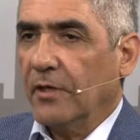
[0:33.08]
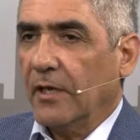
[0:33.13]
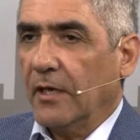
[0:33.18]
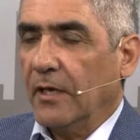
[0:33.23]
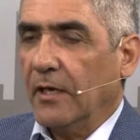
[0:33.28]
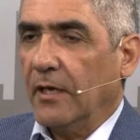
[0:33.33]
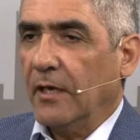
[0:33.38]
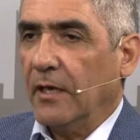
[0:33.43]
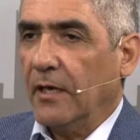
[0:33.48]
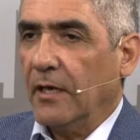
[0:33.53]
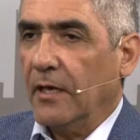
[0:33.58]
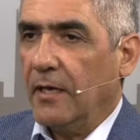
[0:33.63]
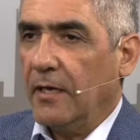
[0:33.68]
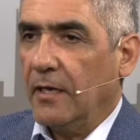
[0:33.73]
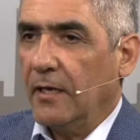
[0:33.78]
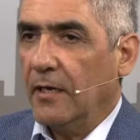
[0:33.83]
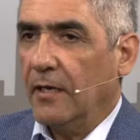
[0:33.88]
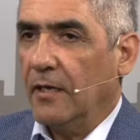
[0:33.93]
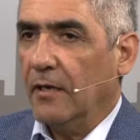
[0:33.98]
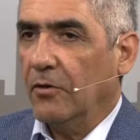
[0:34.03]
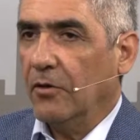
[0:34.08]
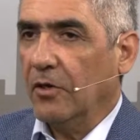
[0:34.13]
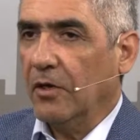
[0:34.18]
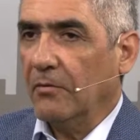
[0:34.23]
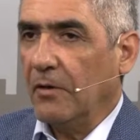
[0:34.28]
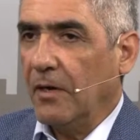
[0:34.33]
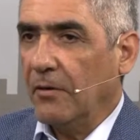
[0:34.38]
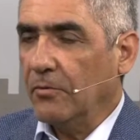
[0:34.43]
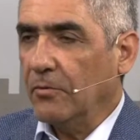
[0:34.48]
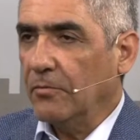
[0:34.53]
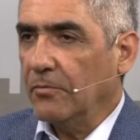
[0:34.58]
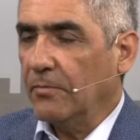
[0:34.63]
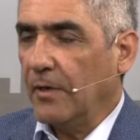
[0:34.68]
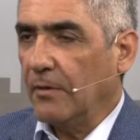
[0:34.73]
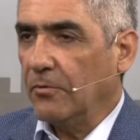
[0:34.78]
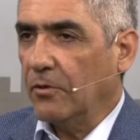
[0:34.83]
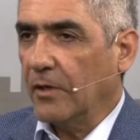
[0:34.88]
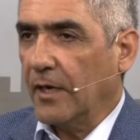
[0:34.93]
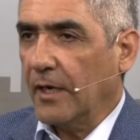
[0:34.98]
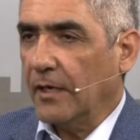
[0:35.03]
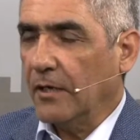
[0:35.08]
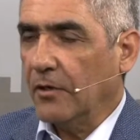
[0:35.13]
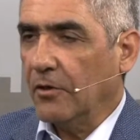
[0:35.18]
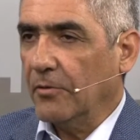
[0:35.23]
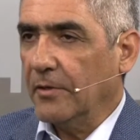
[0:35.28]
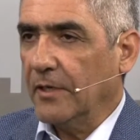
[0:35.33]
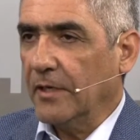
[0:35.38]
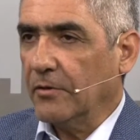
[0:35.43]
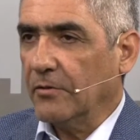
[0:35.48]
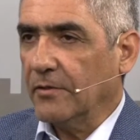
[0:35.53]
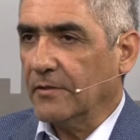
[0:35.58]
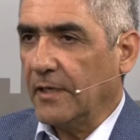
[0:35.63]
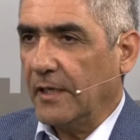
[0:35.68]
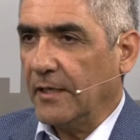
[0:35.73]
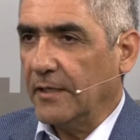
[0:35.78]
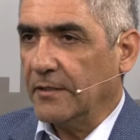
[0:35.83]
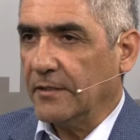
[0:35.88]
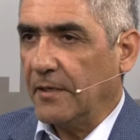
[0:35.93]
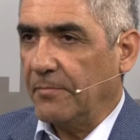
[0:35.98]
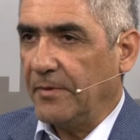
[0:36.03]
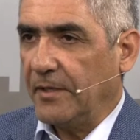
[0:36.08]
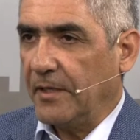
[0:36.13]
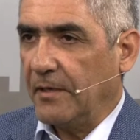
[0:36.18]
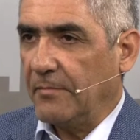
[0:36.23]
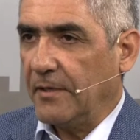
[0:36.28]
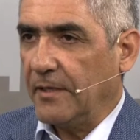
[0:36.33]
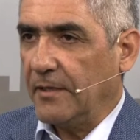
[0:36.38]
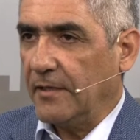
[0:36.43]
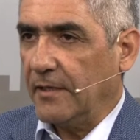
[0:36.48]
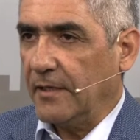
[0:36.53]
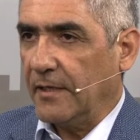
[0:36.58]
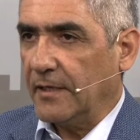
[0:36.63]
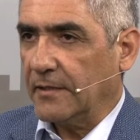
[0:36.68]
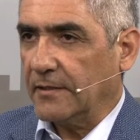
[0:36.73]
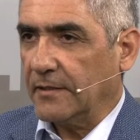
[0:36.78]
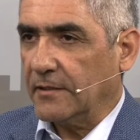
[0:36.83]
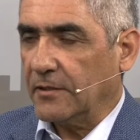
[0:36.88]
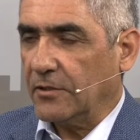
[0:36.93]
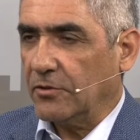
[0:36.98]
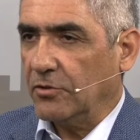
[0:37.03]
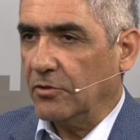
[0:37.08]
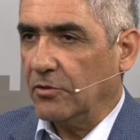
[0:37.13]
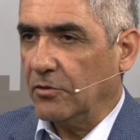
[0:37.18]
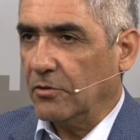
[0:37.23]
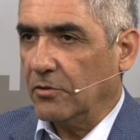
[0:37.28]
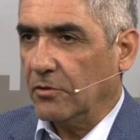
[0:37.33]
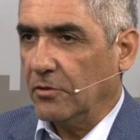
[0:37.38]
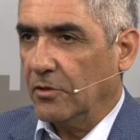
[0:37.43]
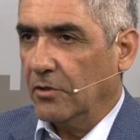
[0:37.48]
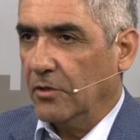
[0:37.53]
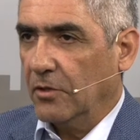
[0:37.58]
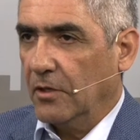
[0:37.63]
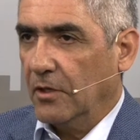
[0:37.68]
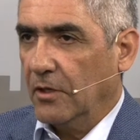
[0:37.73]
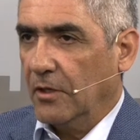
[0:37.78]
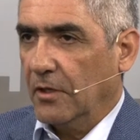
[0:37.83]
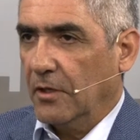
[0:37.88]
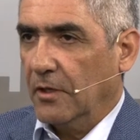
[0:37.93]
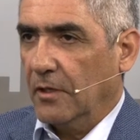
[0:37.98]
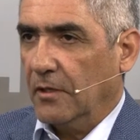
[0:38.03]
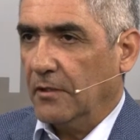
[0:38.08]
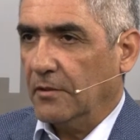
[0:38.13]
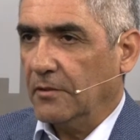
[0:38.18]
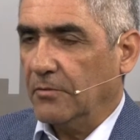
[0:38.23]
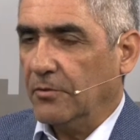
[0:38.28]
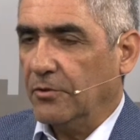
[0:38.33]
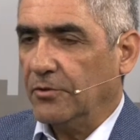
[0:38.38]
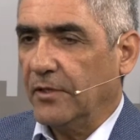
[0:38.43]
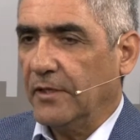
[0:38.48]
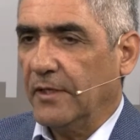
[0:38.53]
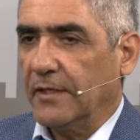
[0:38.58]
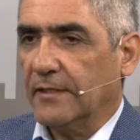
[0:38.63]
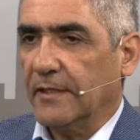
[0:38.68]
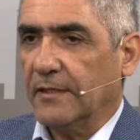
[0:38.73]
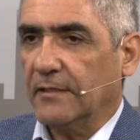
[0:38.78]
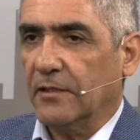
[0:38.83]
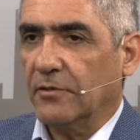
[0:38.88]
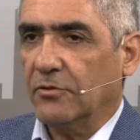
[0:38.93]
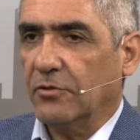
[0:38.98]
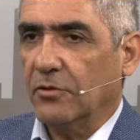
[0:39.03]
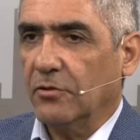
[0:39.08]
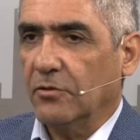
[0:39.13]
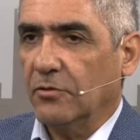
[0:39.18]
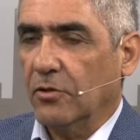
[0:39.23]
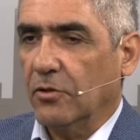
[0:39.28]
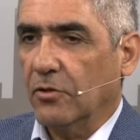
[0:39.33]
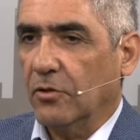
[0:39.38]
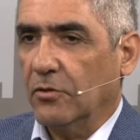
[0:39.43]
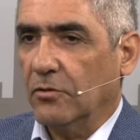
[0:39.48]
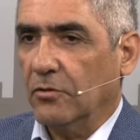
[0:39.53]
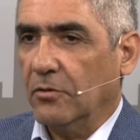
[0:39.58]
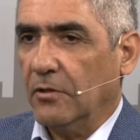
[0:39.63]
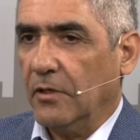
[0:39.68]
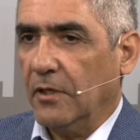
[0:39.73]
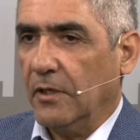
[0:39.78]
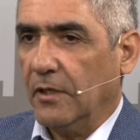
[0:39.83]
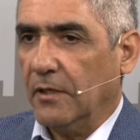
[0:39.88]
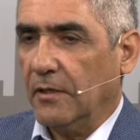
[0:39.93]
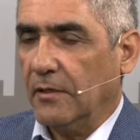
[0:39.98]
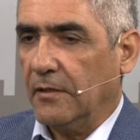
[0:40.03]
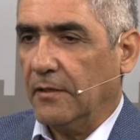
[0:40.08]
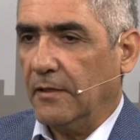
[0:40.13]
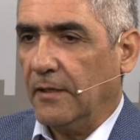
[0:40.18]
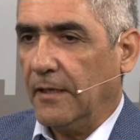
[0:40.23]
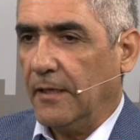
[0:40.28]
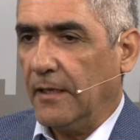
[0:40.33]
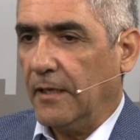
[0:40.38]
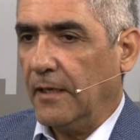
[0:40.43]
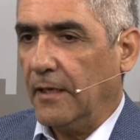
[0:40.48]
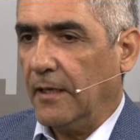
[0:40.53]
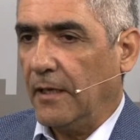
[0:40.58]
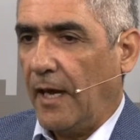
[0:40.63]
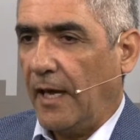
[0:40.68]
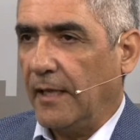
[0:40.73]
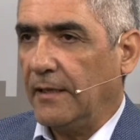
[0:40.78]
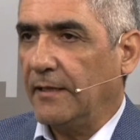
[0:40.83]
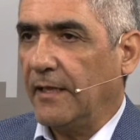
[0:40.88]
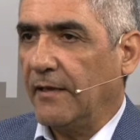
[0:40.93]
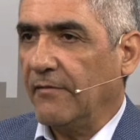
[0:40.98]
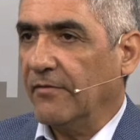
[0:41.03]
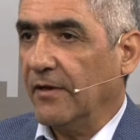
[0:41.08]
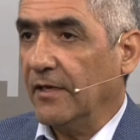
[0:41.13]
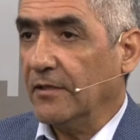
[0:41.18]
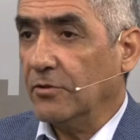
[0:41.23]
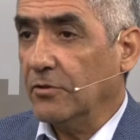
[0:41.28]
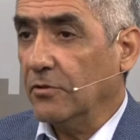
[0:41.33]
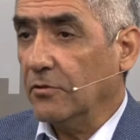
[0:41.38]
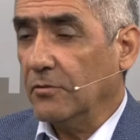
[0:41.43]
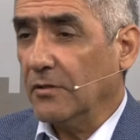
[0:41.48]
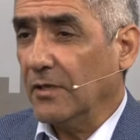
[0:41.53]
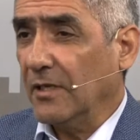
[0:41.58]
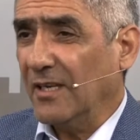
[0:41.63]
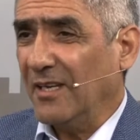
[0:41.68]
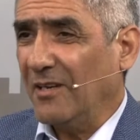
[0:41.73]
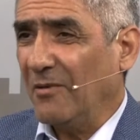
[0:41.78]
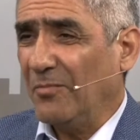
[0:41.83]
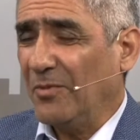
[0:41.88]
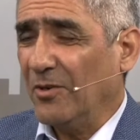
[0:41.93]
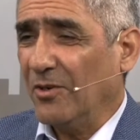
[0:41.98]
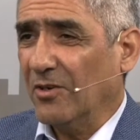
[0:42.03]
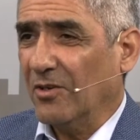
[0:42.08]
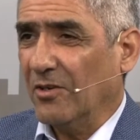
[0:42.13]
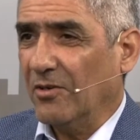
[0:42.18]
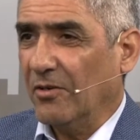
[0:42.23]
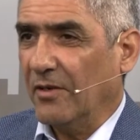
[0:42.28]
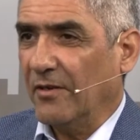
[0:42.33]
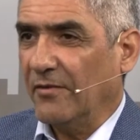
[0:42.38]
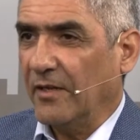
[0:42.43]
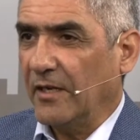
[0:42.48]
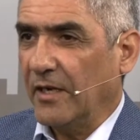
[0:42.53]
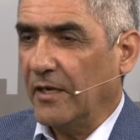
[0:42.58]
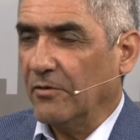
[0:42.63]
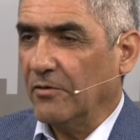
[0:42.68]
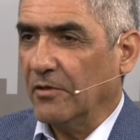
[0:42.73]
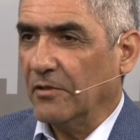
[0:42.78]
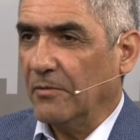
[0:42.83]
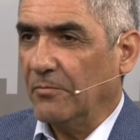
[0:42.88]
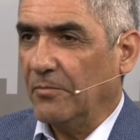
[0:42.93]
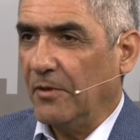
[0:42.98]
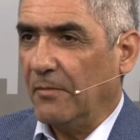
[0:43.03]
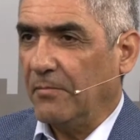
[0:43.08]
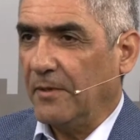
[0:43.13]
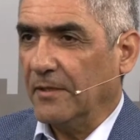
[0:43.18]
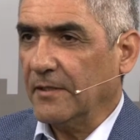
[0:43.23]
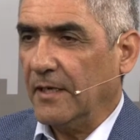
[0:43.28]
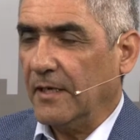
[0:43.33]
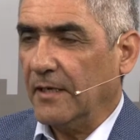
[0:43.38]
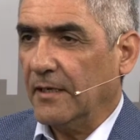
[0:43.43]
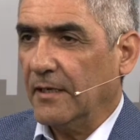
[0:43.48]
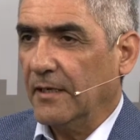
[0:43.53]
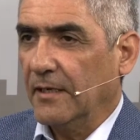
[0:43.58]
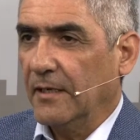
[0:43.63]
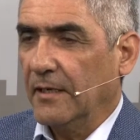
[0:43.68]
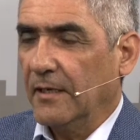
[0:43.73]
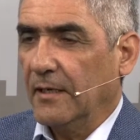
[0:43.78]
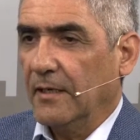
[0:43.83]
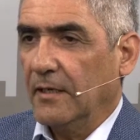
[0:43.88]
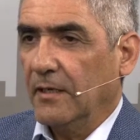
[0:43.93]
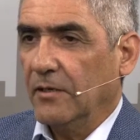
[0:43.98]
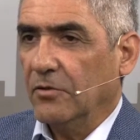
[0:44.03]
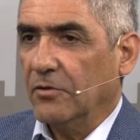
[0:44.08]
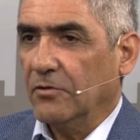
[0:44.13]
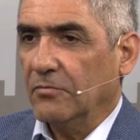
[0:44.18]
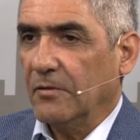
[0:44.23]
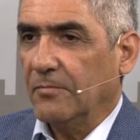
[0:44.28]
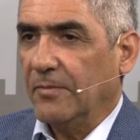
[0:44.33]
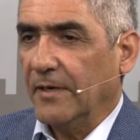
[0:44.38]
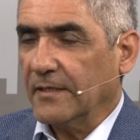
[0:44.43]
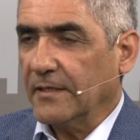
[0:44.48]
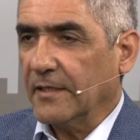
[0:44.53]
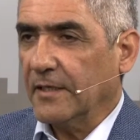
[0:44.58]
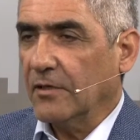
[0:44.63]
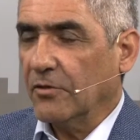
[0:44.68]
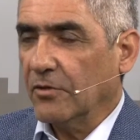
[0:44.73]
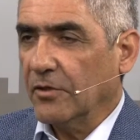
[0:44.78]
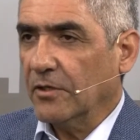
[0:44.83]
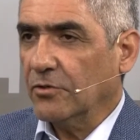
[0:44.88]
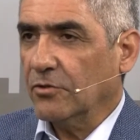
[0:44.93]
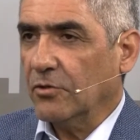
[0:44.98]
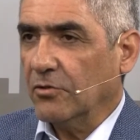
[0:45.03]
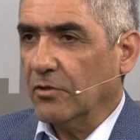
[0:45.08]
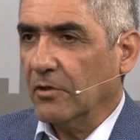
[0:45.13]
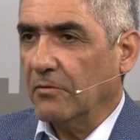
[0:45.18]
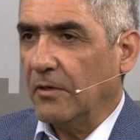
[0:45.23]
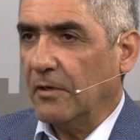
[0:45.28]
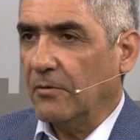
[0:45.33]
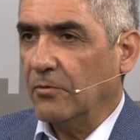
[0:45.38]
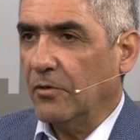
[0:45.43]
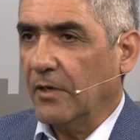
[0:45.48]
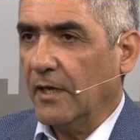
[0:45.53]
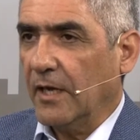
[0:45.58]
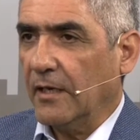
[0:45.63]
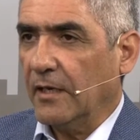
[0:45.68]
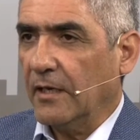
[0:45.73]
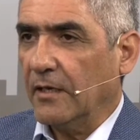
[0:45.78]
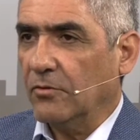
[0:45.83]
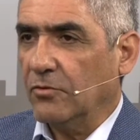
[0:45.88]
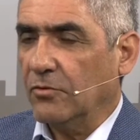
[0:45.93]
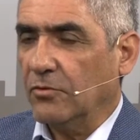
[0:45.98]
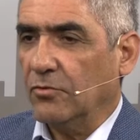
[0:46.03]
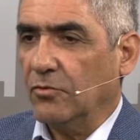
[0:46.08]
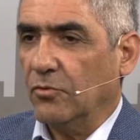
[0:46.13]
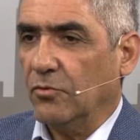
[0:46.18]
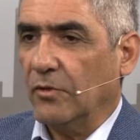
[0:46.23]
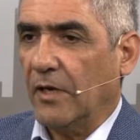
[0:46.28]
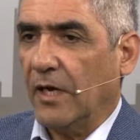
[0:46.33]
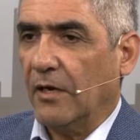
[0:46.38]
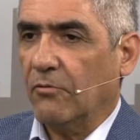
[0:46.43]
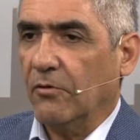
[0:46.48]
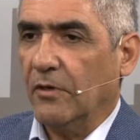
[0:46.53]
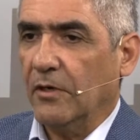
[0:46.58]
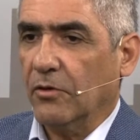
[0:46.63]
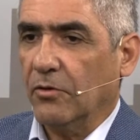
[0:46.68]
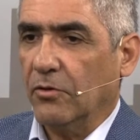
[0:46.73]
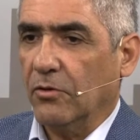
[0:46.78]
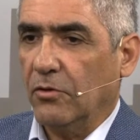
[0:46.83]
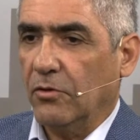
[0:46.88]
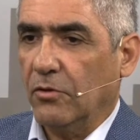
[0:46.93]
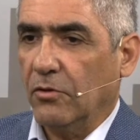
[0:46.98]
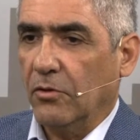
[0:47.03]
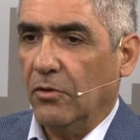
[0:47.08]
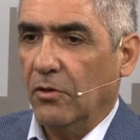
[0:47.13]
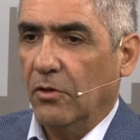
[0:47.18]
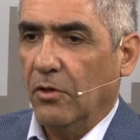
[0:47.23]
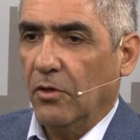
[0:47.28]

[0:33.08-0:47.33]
que lo que va a, buscar el gobierno es salir rápidamente de la recesión. Es decir, vos tenés recesión con este, alta inflación, que es el peor de los escenarios que te pueda pasar. Entonces me parece que con eso lo que va a buscar es un acuerdo